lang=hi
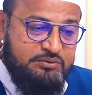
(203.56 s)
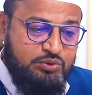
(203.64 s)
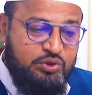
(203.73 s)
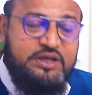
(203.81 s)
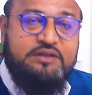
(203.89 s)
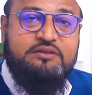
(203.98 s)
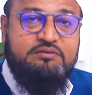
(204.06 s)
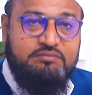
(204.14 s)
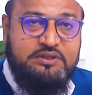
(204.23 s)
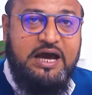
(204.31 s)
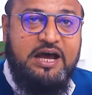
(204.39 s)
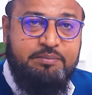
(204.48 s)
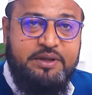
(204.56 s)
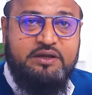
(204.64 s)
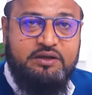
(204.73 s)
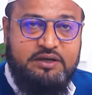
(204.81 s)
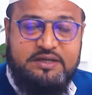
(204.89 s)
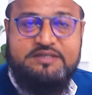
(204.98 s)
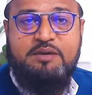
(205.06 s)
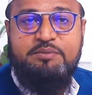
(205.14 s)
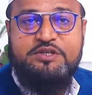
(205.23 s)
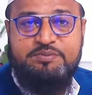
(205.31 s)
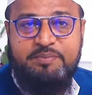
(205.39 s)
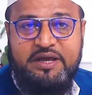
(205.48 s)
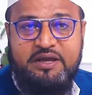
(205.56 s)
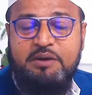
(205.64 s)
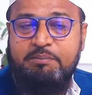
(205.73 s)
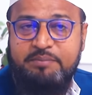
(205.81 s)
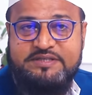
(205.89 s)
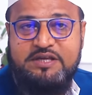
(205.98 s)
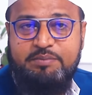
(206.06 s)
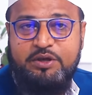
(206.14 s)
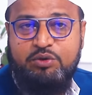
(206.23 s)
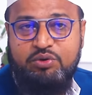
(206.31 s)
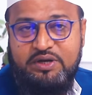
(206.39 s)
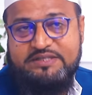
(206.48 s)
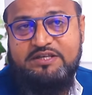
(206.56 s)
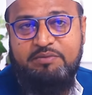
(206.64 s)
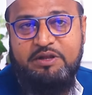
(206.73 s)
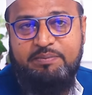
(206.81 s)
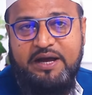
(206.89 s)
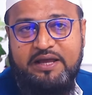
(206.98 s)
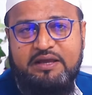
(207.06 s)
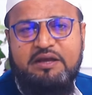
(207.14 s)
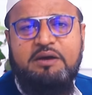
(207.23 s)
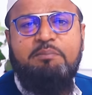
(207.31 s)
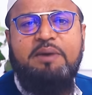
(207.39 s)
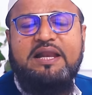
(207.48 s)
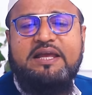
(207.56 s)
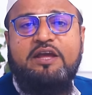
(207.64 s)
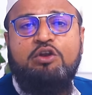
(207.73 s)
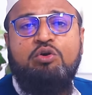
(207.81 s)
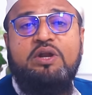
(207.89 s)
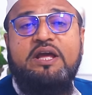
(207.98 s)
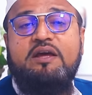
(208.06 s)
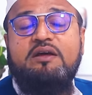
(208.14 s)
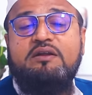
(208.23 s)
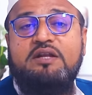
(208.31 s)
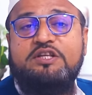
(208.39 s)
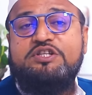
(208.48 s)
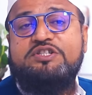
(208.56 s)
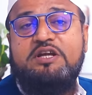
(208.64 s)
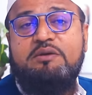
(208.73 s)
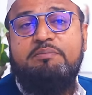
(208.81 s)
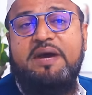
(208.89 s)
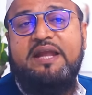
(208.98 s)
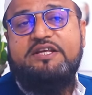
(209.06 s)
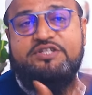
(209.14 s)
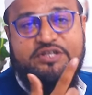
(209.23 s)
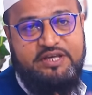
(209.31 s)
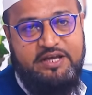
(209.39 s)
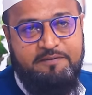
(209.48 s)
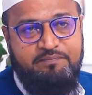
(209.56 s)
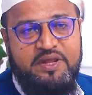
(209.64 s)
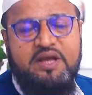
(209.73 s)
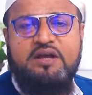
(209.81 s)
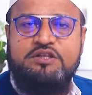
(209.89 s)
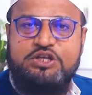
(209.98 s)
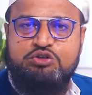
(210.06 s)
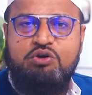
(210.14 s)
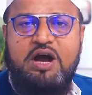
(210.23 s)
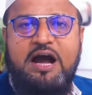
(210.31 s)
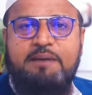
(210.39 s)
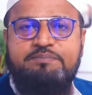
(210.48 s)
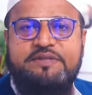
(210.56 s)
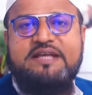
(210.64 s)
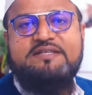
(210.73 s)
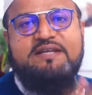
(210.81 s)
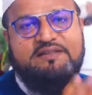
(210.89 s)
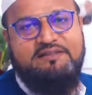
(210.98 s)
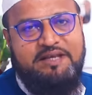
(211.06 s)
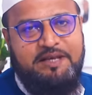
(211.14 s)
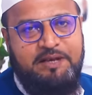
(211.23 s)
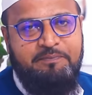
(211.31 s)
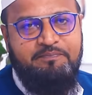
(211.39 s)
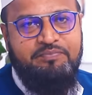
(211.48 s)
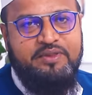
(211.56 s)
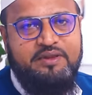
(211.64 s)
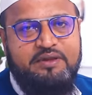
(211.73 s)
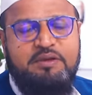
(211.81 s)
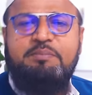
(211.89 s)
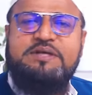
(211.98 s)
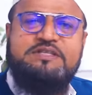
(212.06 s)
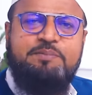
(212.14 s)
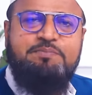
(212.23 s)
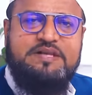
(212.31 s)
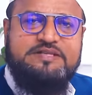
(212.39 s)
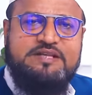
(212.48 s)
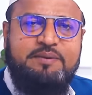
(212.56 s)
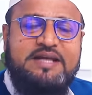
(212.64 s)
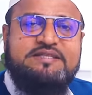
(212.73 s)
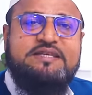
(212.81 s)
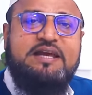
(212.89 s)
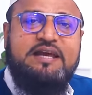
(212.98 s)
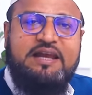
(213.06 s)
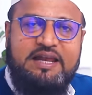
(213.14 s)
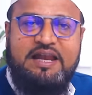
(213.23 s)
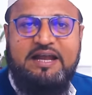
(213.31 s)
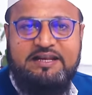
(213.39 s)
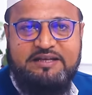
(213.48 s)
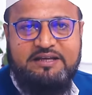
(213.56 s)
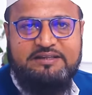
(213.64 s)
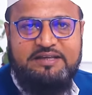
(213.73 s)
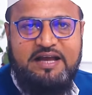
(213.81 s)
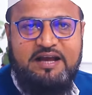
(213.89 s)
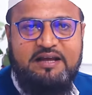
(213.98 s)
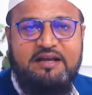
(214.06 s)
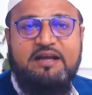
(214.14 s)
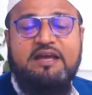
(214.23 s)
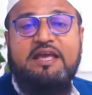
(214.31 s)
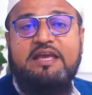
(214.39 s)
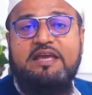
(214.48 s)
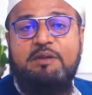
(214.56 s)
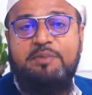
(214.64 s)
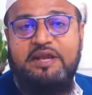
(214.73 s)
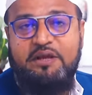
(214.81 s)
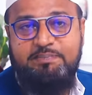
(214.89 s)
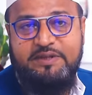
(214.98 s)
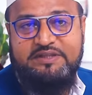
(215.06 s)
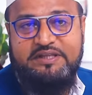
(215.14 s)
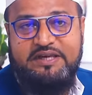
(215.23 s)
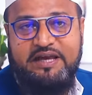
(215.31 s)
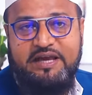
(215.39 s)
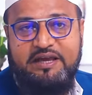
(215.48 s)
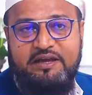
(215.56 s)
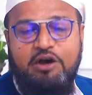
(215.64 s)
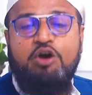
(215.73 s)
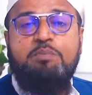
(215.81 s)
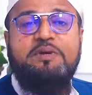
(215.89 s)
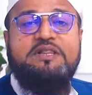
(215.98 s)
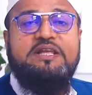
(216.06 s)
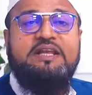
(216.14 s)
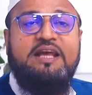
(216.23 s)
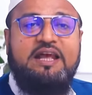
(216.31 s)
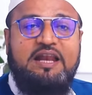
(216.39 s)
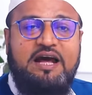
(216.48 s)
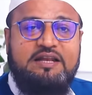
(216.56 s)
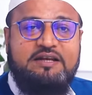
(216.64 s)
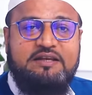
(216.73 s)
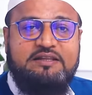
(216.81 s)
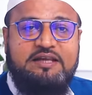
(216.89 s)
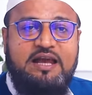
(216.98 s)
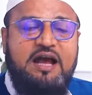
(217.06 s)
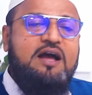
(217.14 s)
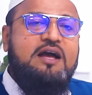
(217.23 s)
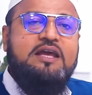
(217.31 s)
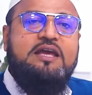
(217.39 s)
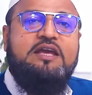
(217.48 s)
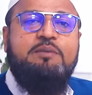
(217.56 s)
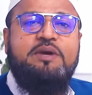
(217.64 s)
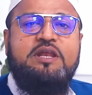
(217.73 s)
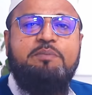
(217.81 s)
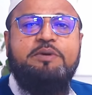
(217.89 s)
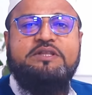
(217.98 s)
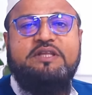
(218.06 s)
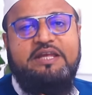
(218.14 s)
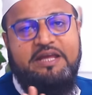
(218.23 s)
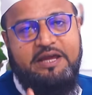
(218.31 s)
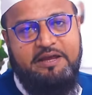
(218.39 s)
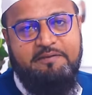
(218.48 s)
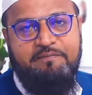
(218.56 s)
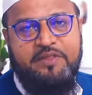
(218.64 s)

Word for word: कोई धार्मिक रसम इसमें मजहबी कोई रसम निभाई बल्कि इन्होंने रजिस्टर्ड मैरिज किया जिसको आप देख सकते हैं बस अपनी जबान से ऐलान कर दिया कि ये मेरे पति है और पति ने ऐलान कर दिया कि ये मेरी पत्नी है